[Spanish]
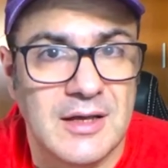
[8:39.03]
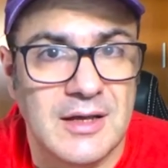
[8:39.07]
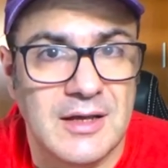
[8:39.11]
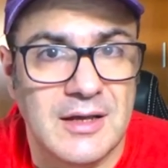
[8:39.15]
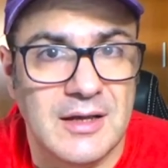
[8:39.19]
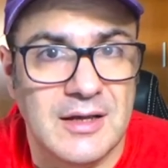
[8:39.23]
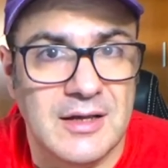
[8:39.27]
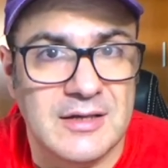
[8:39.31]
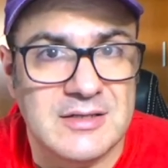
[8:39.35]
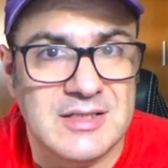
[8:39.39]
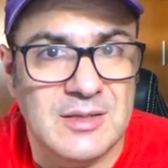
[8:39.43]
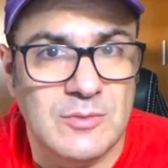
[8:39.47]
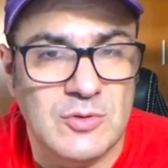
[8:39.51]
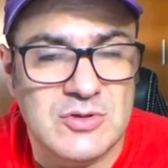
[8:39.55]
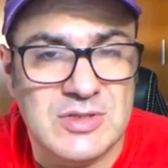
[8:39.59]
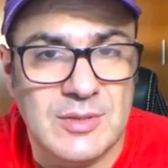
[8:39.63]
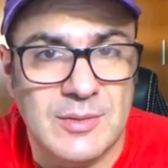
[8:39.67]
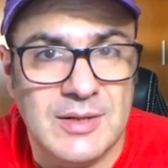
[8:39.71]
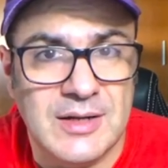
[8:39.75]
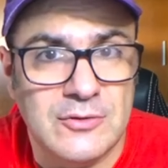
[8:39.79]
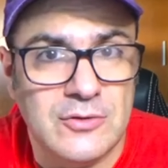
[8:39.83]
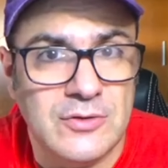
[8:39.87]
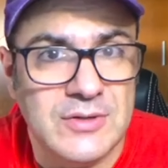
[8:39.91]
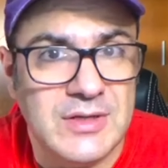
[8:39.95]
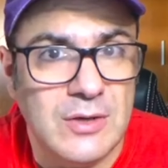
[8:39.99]
Estamos
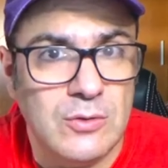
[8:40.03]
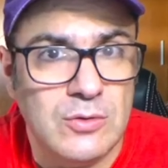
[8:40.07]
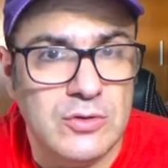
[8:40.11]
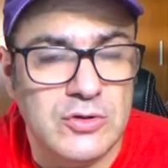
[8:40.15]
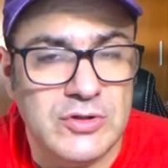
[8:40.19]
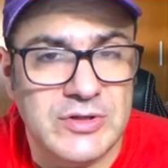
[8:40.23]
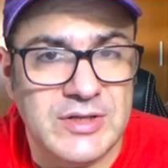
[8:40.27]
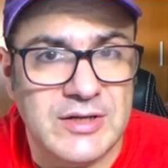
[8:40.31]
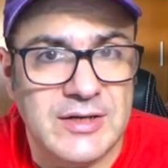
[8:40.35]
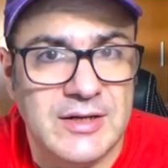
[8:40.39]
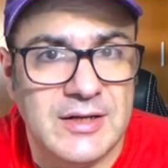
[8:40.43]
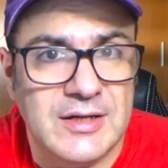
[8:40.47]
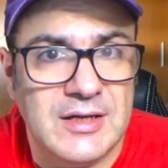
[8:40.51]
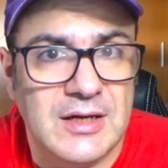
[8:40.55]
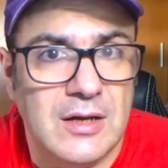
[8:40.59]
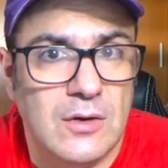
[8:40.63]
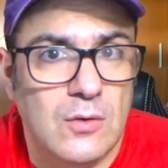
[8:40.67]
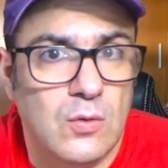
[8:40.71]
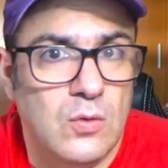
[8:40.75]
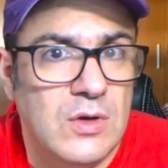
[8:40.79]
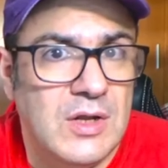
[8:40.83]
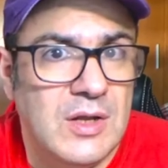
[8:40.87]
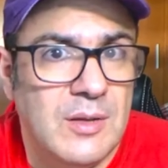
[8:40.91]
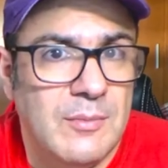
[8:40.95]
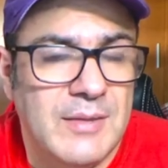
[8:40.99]
hablando de Audio Técnica,
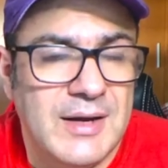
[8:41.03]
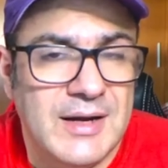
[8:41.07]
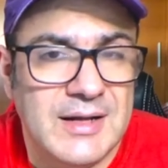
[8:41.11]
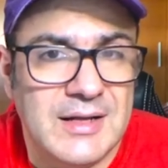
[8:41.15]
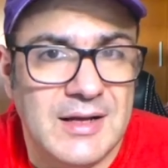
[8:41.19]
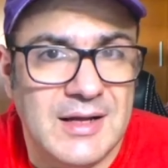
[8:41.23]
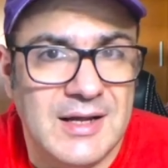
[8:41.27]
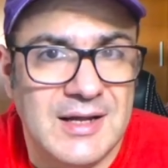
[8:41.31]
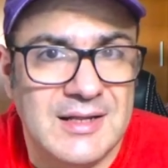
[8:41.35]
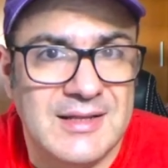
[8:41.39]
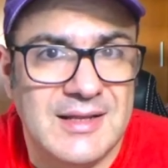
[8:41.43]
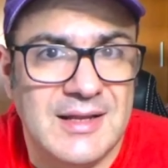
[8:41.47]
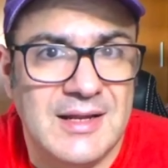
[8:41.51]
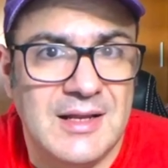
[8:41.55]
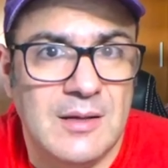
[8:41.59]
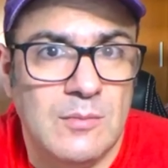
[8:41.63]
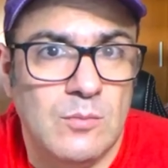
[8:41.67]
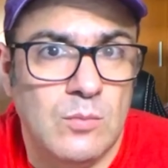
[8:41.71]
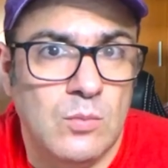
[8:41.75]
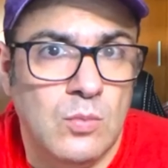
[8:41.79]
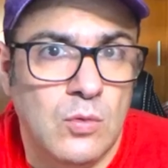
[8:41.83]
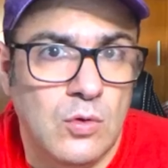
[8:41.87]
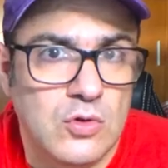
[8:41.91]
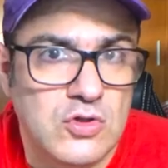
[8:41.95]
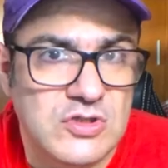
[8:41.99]
una marca que tiene
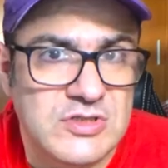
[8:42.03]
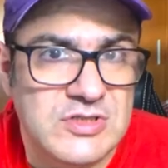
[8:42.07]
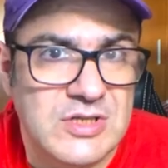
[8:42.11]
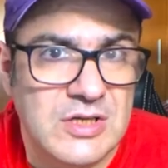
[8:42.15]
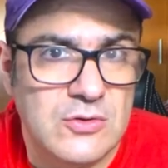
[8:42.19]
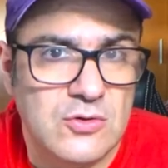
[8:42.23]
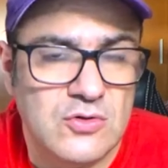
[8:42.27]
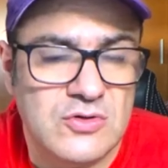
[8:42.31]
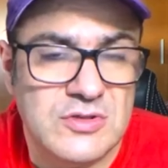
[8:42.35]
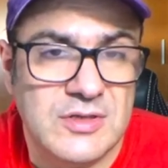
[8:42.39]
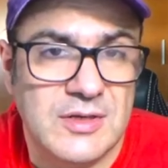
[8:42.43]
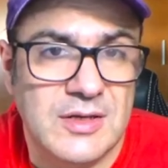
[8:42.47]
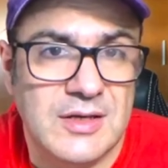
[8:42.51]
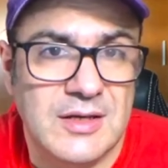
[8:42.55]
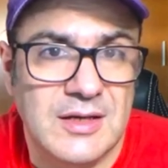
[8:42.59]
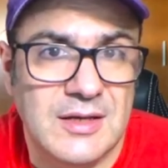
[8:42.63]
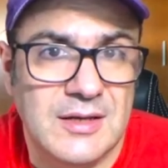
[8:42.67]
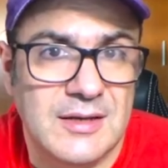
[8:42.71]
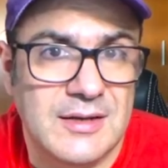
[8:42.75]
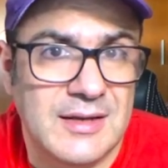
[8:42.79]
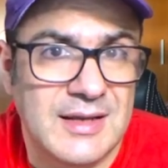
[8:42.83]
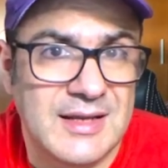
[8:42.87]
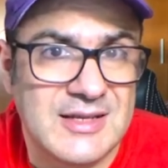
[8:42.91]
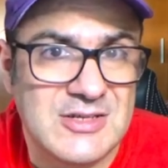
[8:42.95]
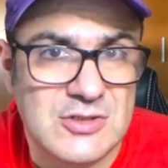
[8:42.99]
muchos años
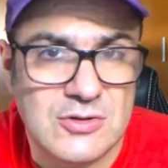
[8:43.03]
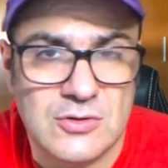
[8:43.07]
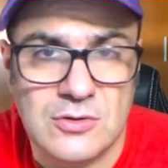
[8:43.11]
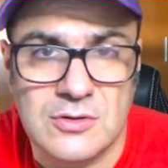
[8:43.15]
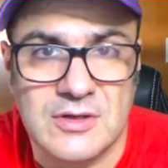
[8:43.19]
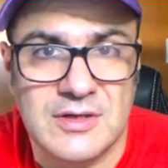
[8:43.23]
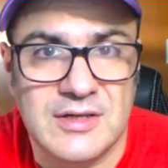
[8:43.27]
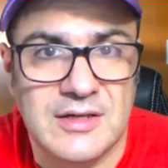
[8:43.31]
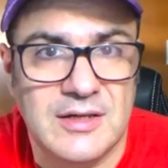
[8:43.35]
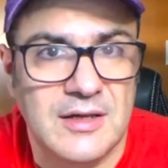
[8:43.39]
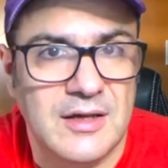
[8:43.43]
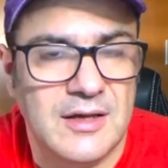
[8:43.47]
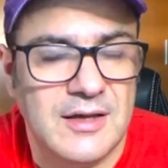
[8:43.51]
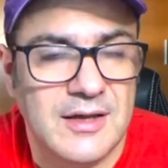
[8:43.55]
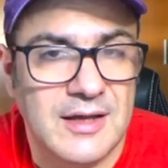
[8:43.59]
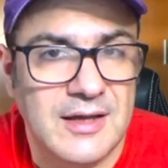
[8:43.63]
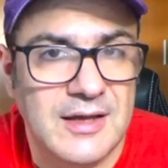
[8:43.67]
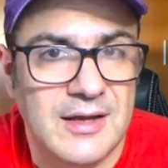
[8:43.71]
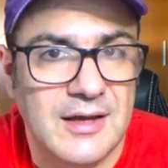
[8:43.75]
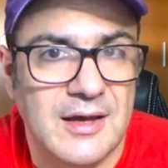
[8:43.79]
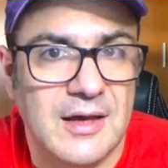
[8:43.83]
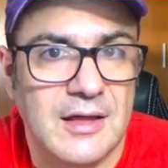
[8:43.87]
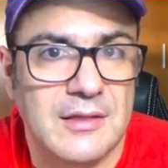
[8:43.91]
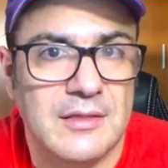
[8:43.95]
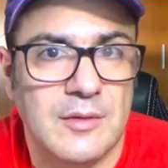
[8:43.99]
en esto y
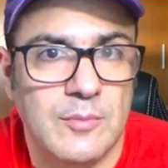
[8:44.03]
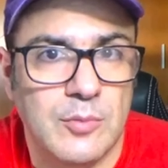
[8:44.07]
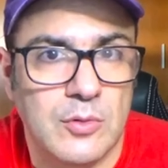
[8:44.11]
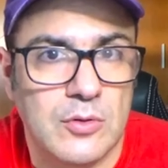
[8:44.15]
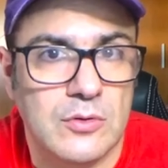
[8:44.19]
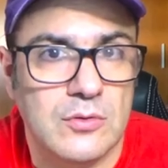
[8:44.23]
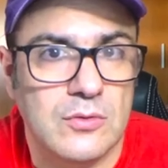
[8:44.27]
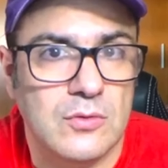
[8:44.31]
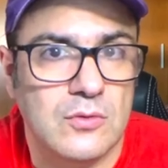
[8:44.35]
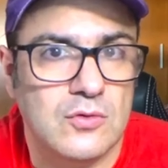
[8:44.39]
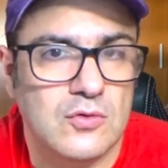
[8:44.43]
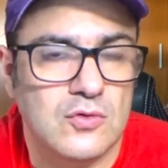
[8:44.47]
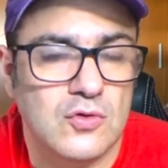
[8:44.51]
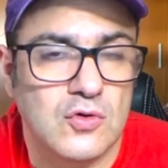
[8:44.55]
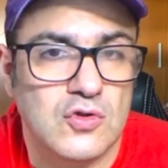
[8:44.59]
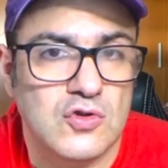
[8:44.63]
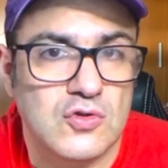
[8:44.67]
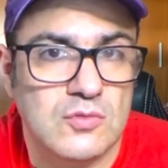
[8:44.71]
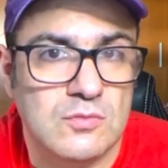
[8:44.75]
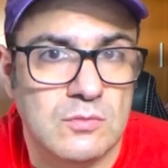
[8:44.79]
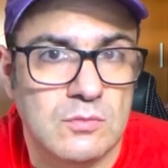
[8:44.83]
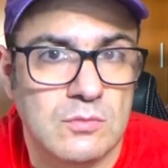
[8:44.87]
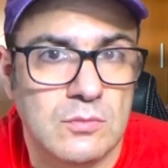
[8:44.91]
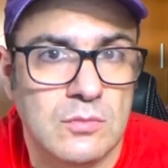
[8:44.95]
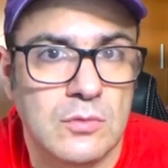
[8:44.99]
que hace
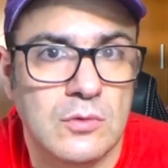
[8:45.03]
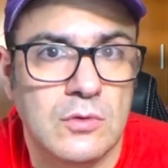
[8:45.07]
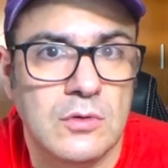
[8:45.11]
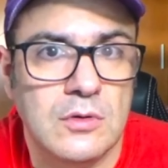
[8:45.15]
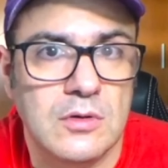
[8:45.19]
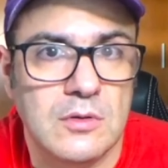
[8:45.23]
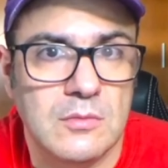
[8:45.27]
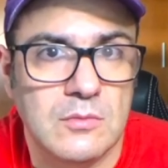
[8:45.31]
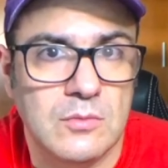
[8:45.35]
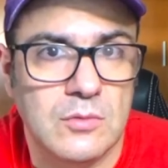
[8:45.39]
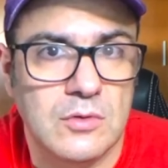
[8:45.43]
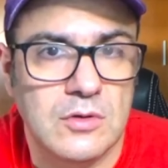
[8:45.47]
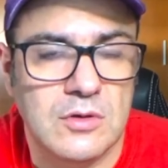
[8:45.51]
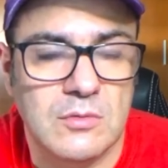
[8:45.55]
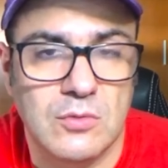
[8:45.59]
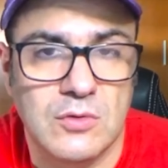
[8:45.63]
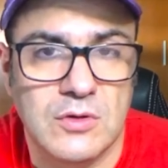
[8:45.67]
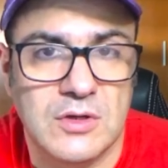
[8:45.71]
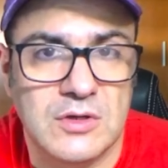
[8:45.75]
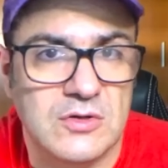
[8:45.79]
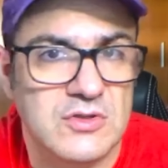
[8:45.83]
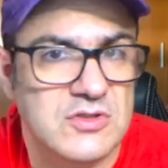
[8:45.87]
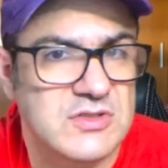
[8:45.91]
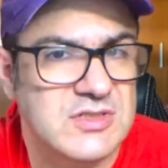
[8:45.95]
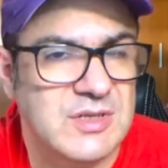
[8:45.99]
productos muy muy
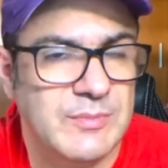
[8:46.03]
buenos.